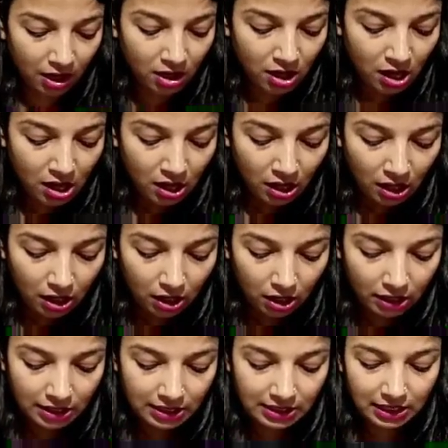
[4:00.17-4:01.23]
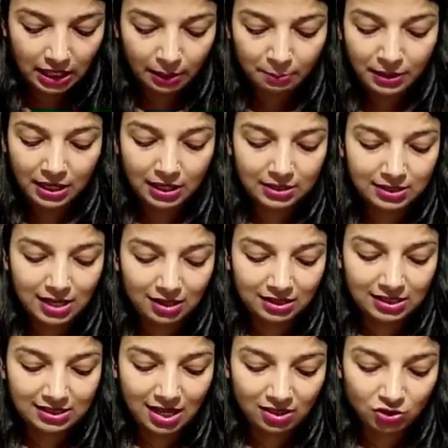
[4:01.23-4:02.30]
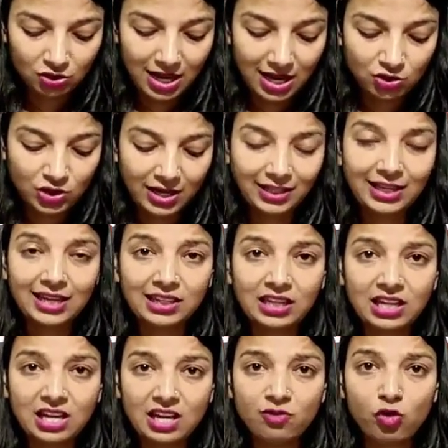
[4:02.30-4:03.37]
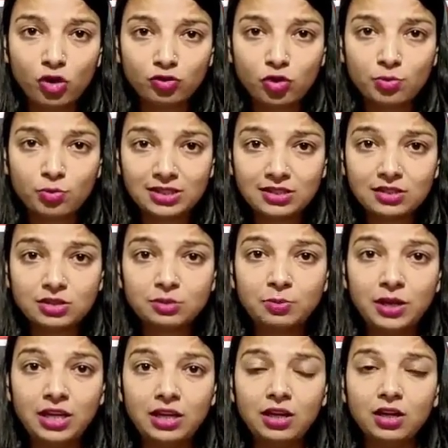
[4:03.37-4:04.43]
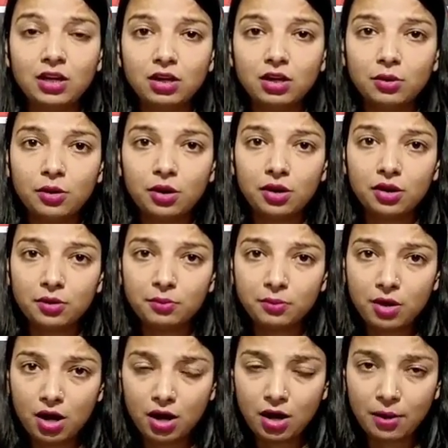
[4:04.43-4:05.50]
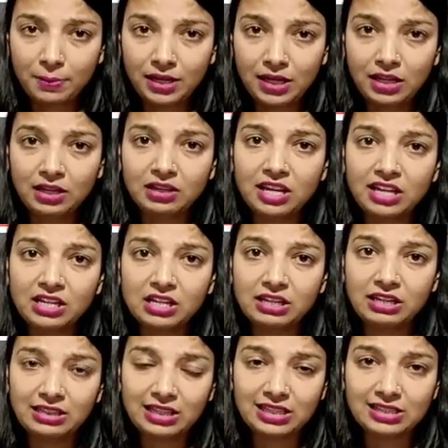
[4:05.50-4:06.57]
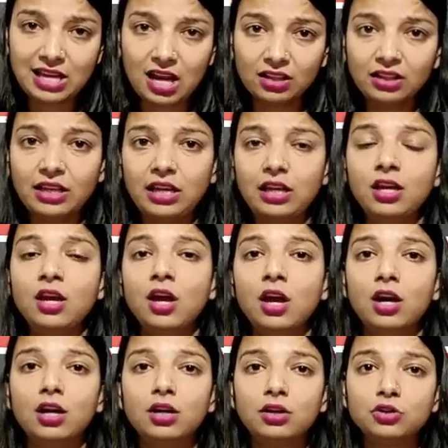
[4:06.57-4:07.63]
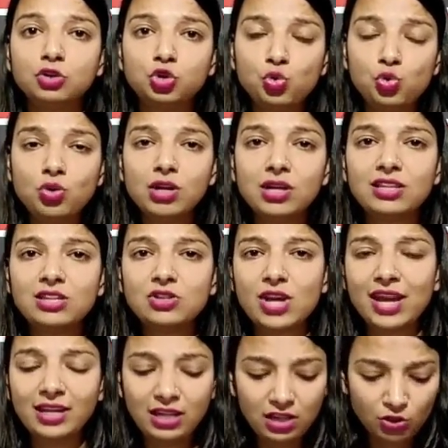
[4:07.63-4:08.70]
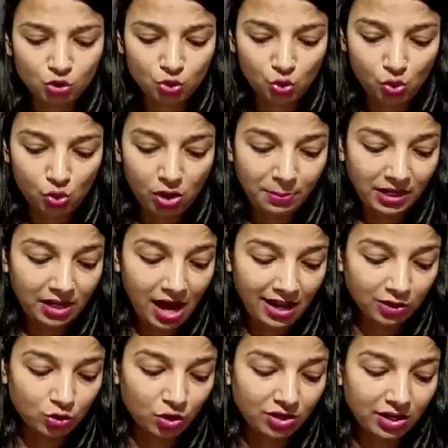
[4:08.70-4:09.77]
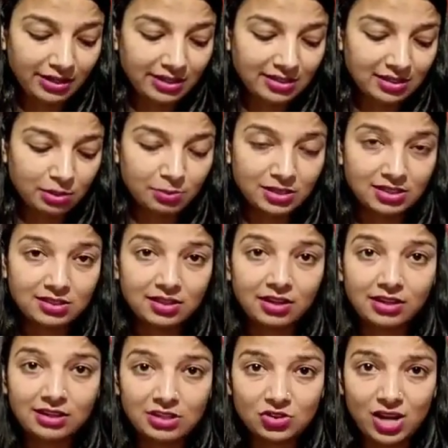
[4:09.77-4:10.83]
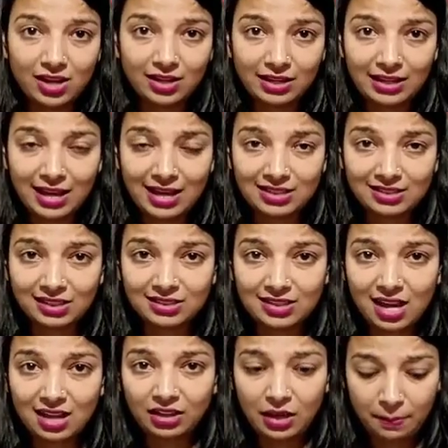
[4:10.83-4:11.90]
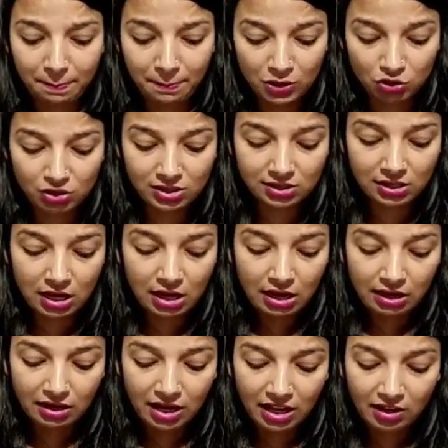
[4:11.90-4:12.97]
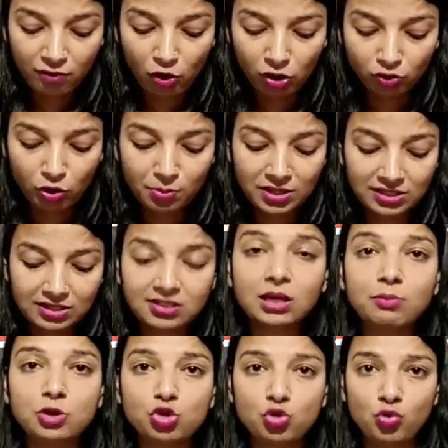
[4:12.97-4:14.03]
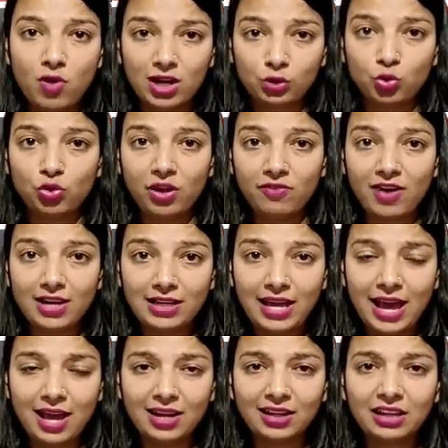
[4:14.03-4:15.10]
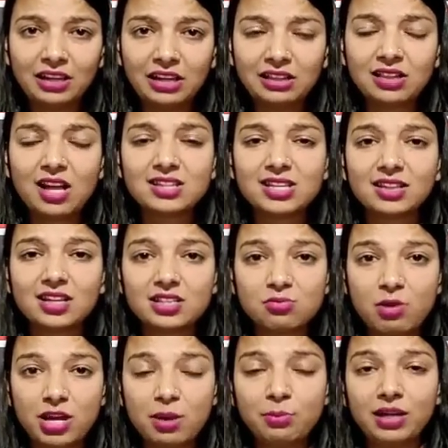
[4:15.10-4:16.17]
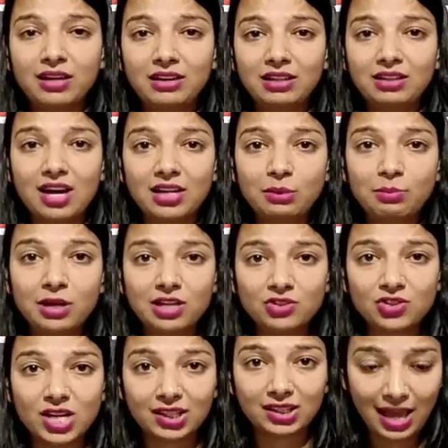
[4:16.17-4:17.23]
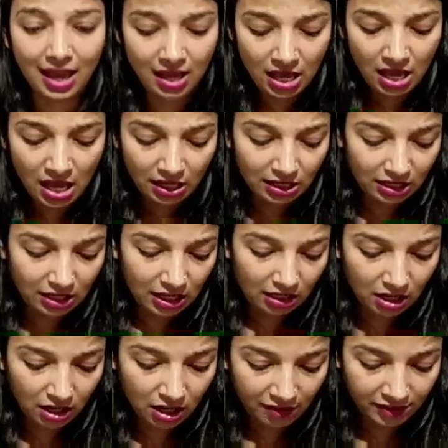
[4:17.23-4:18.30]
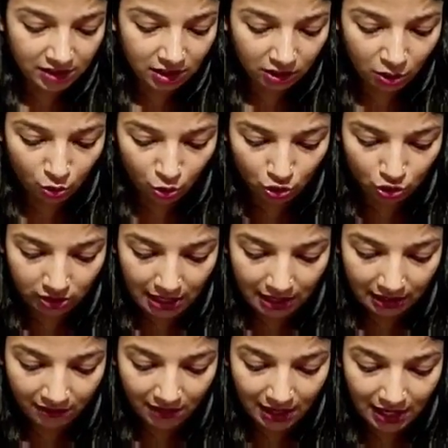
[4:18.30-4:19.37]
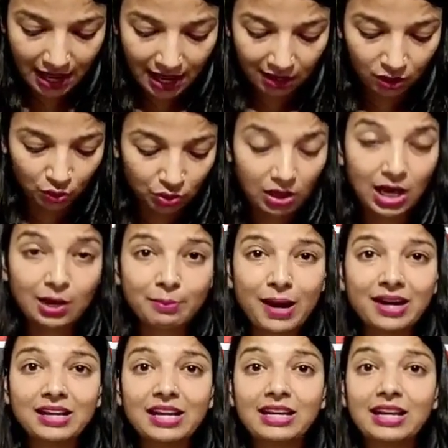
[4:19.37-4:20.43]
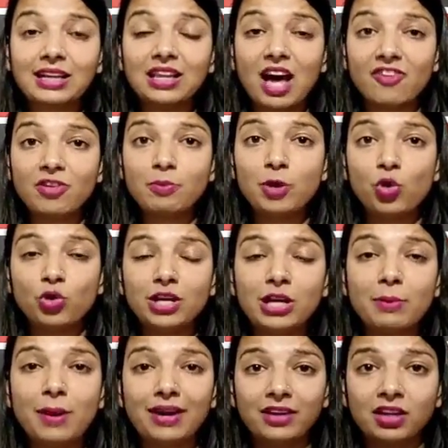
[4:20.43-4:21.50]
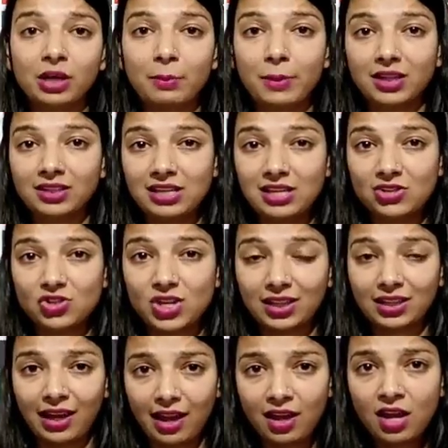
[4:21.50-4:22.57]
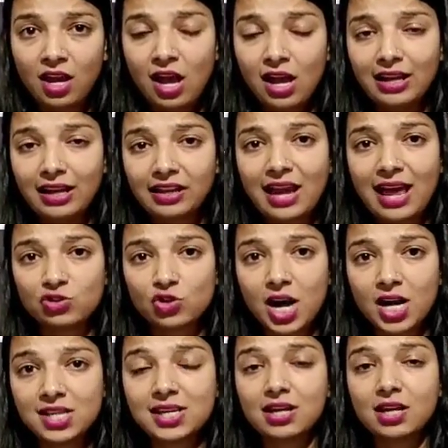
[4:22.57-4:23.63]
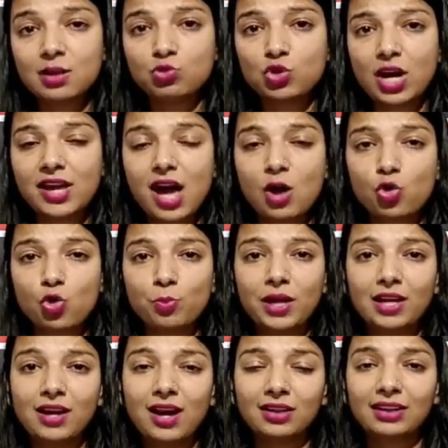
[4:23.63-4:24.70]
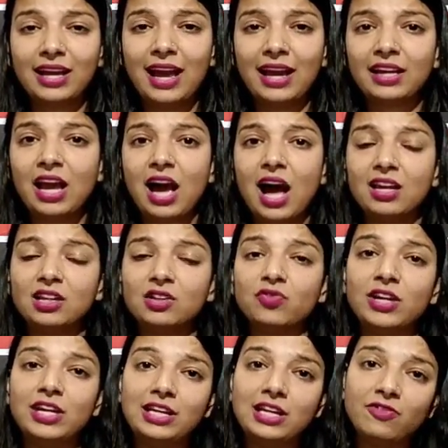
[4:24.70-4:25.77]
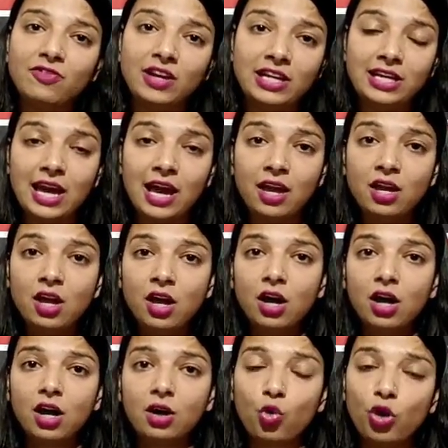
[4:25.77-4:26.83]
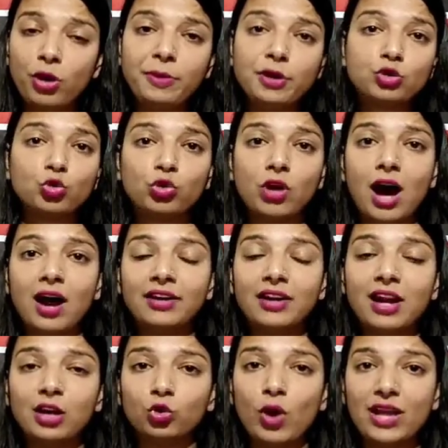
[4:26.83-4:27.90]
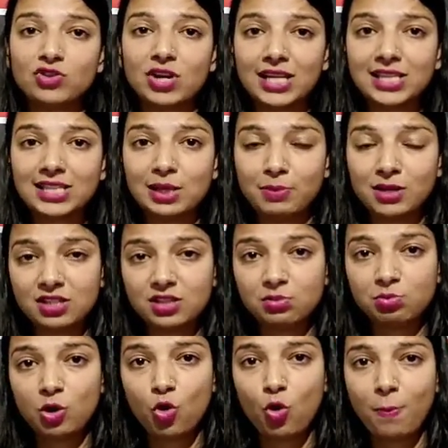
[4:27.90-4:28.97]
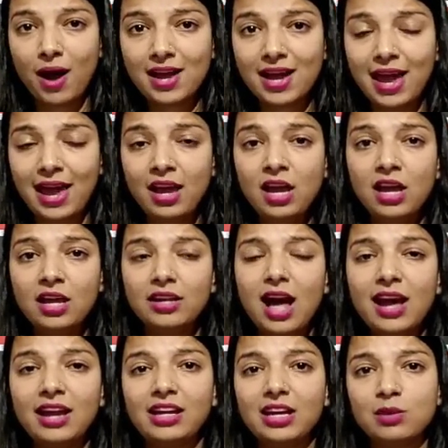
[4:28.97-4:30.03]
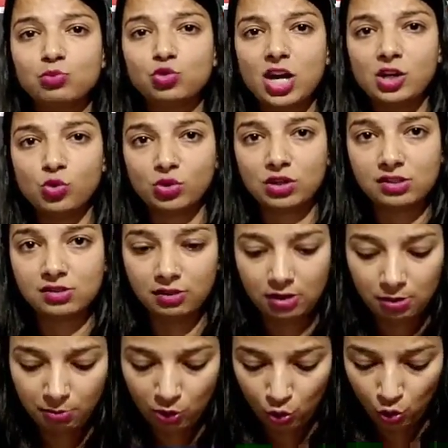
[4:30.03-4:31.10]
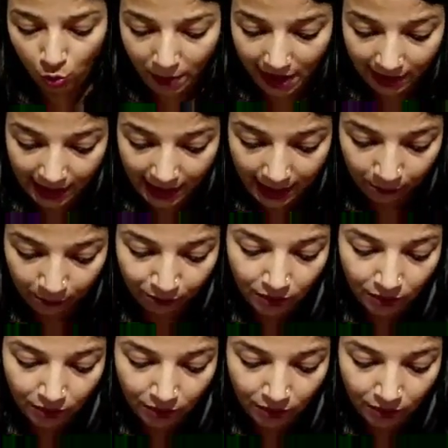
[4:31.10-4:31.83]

हैं ये भी साथ ही साथ चलाई जाएंगी यानी कि नई वॉल्वो बसेज भी अभी नई खरीद के साथ ही शुरू कर दी जाएंगी जो अभी 250 नई डीजल बसेस खरीदी जा रही हैं इसके साथ ही 25 नई वॉल्वो बसेस की भी शुरुआत होने वाली है हालांकि कितना ज़्यादा समय अभी खरीदारी में लग जाता है ये देखना काफ़ी ज़्यादा रोचक रहने वाला है क्योंकि हर बार नए नए दावे बी की बैठक के बाद किए जाते हैं लेकिन एच कर्मचारी आरोप ये लगाते हैं कि हालत वही की वही है कोई भी सुधार ना तो एच बसेज में हो पाया है ना ही कर्मचारियों की स्थिति में हो पाया है